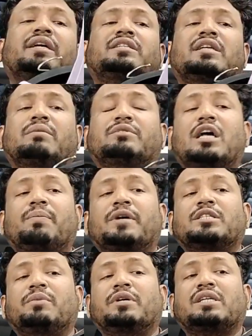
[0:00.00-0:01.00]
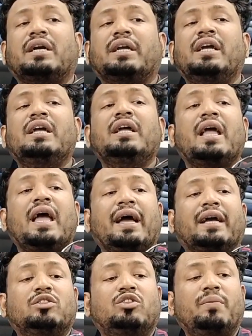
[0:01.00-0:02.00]
চার পাঁচ মাস আগে একদম
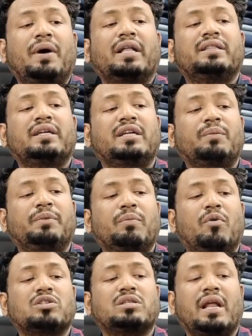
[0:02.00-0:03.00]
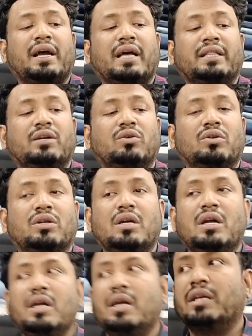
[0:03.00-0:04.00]
হাতে রিপে বস লেখা দেখুন
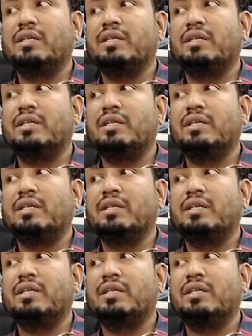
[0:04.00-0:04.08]
এটা রিপে